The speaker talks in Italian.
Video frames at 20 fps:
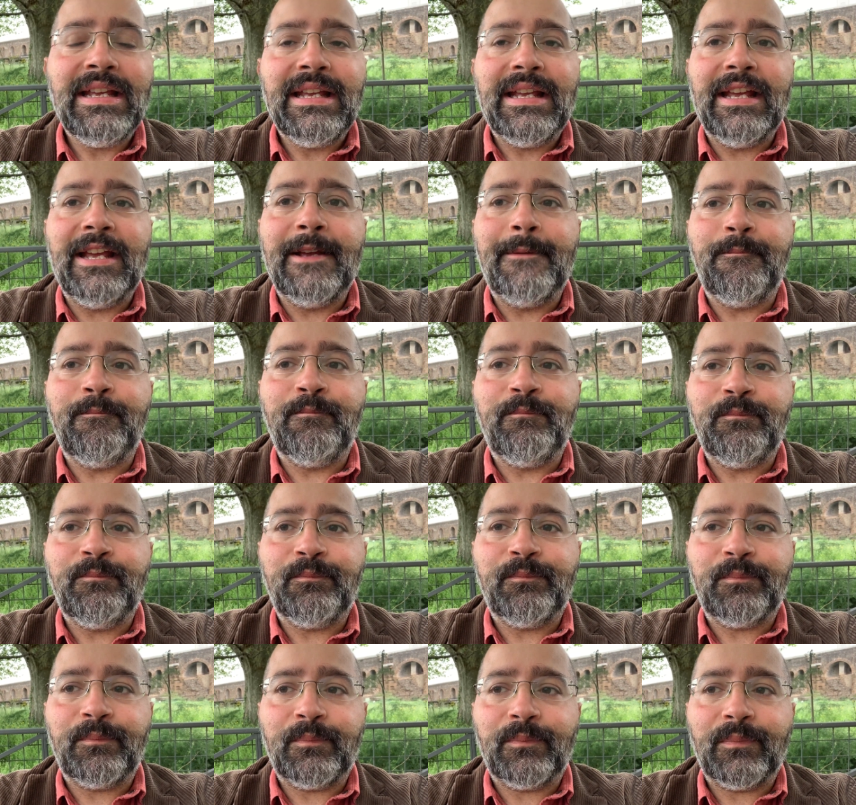
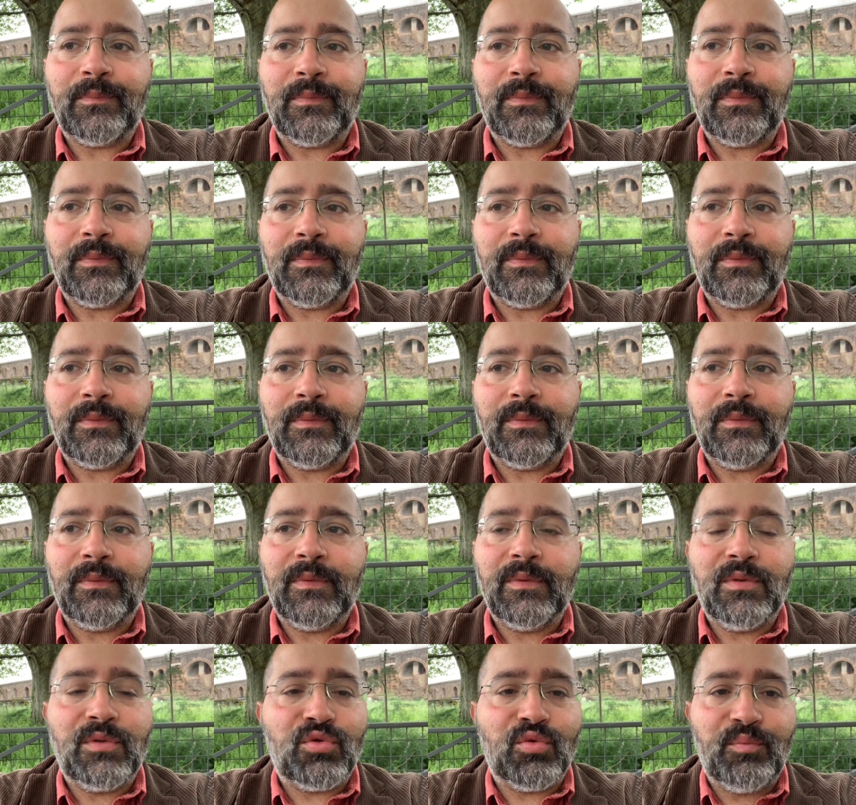
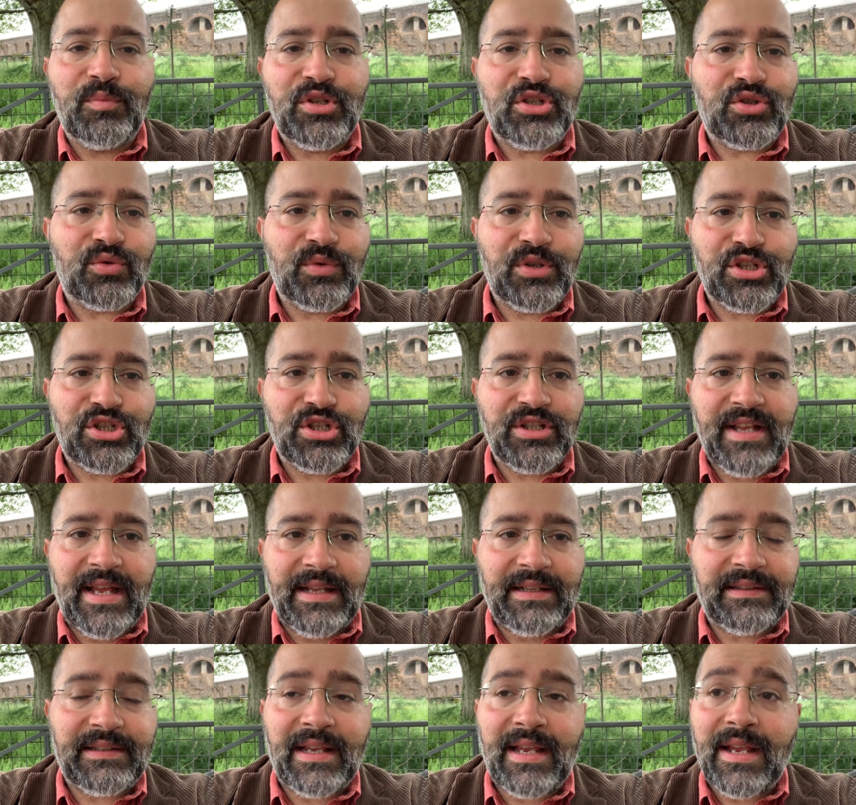ehm, subisce un
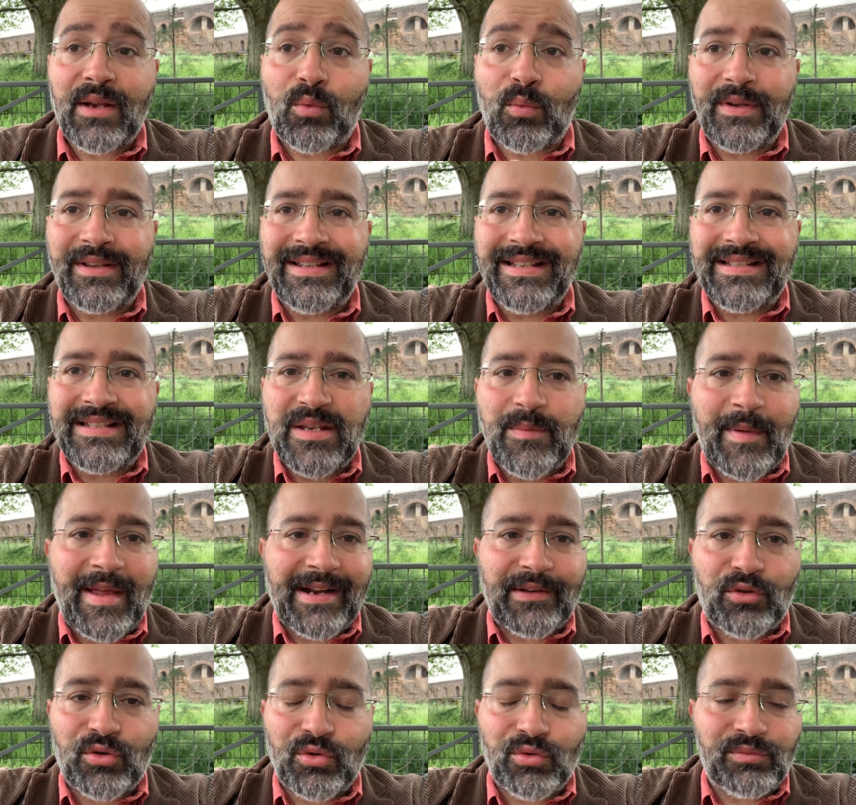incidente e quindi si
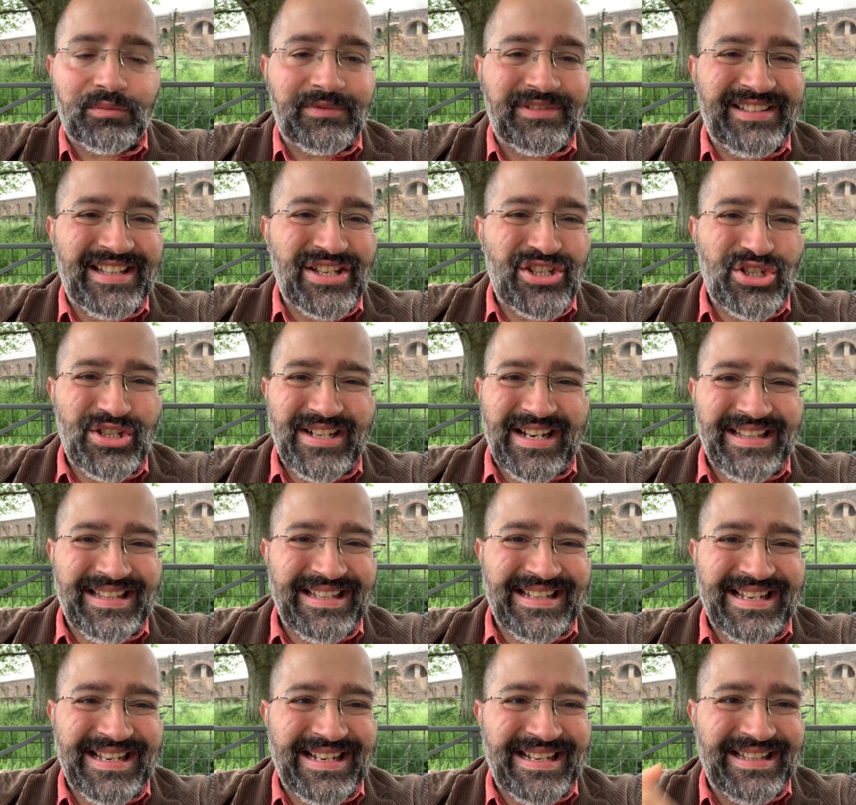perdono decine di
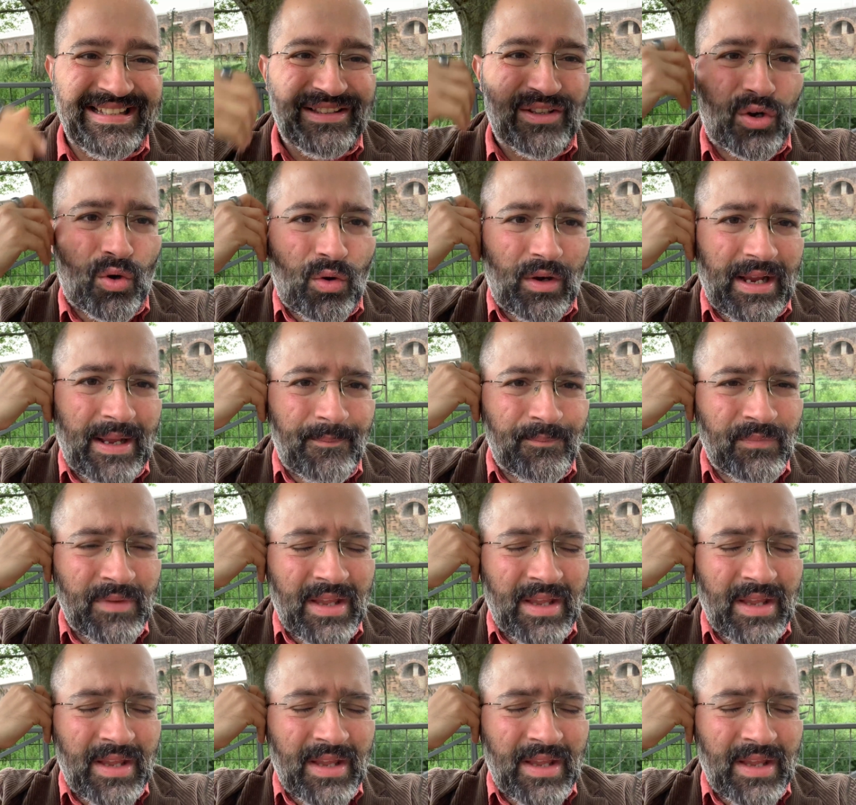chili di droga